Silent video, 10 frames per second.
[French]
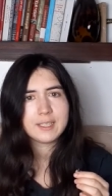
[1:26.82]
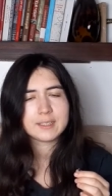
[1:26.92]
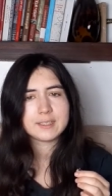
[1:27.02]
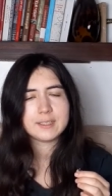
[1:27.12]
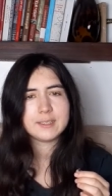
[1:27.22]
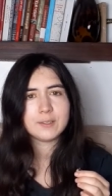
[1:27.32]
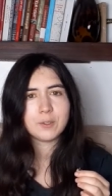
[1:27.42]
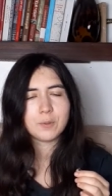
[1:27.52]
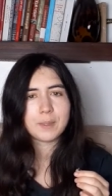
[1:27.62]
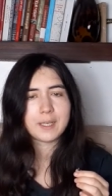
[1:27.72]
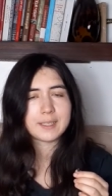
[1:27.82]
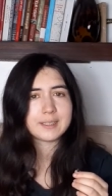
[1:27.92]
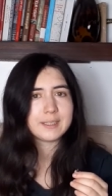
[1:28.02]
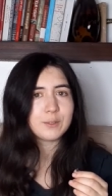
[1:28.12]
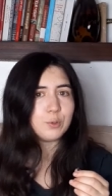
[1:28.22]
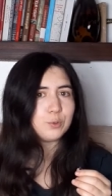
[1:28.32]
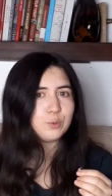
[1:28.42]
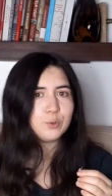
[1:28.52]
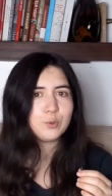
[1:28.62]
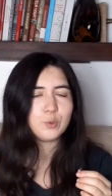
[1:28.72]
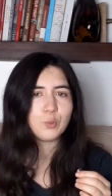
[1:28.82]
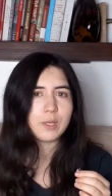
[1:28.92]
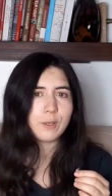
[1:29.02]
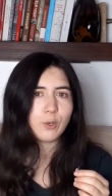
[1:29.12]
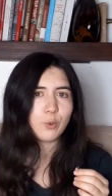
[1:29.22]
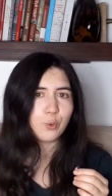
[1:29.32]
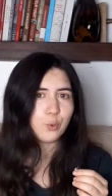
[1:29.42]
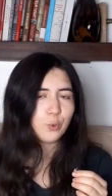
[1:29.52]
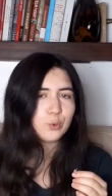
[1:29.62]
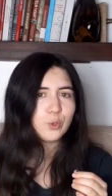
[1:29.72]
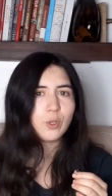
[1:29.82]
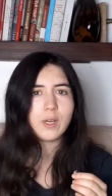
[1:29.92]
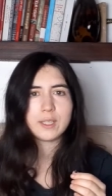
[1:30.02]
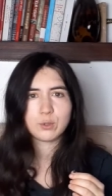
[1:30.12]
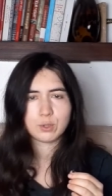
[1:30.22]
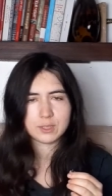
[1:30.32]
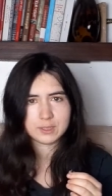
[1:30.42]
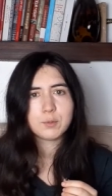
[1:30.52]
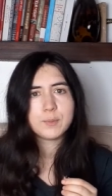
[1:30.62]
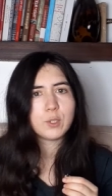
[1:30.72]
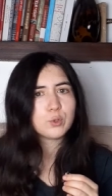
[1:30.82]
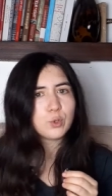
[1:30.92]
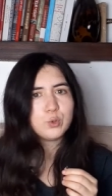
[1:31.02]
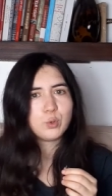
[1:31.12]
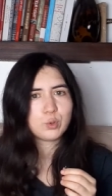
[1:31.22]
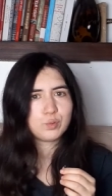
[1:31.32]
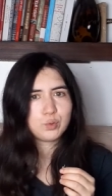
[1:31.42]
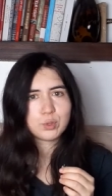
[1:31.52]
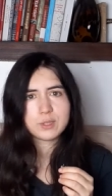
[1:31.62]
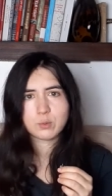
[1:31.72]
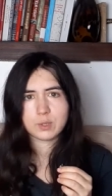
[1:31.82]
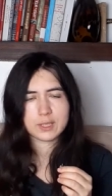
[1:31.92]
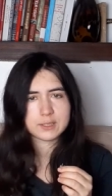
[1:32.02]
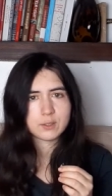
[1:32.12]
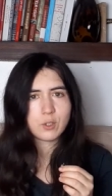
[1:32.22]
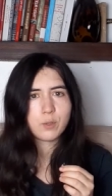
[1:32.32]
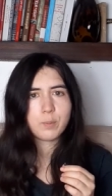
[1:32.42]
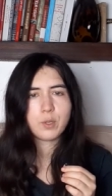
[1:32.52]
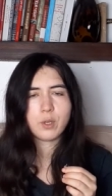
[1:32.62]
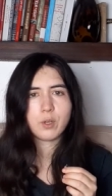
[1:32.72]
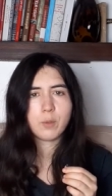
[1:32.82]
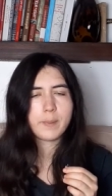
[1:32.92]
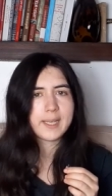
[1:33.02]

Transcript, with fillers: qui euh, ben, a ben, étaient connu ou alors le nom de leur atelier. Bien entendu, on trouve toujours des contre-exemples. Euh, par